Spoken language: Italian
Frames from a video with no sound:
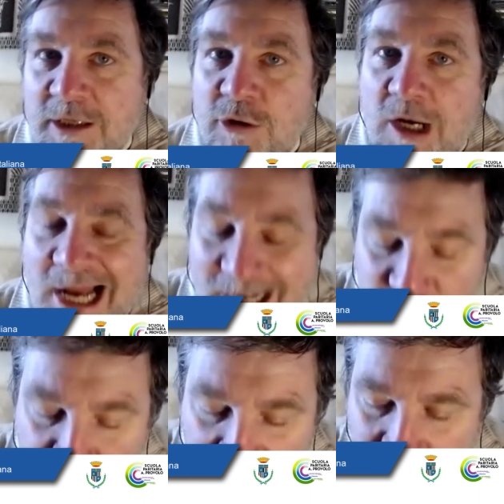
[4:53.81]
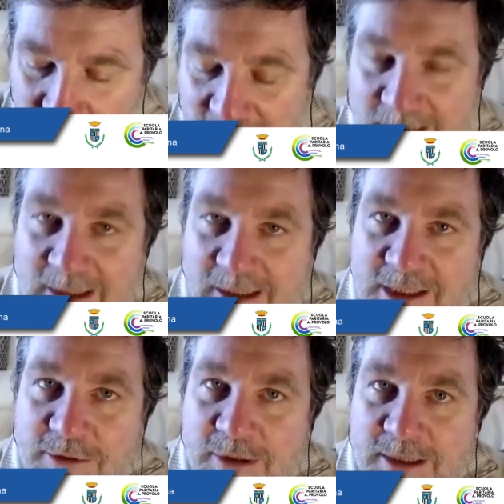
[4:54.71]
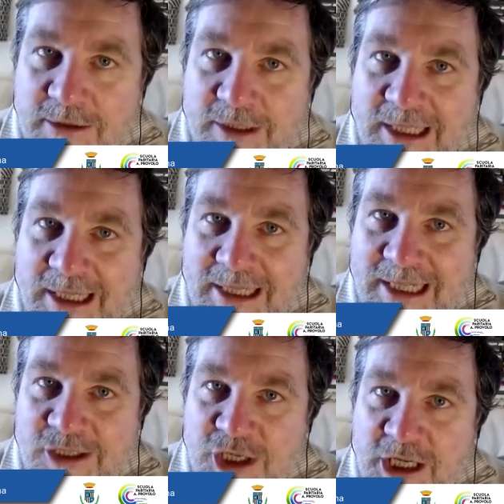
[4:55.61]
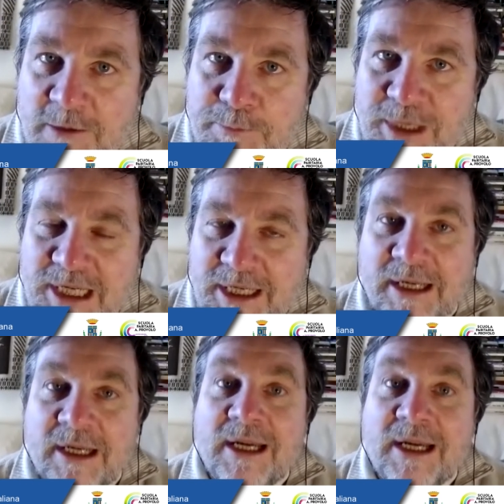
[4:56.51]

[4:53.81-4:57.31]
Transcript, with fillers: Allora attualmente la situazione è che i ghiacciai alpini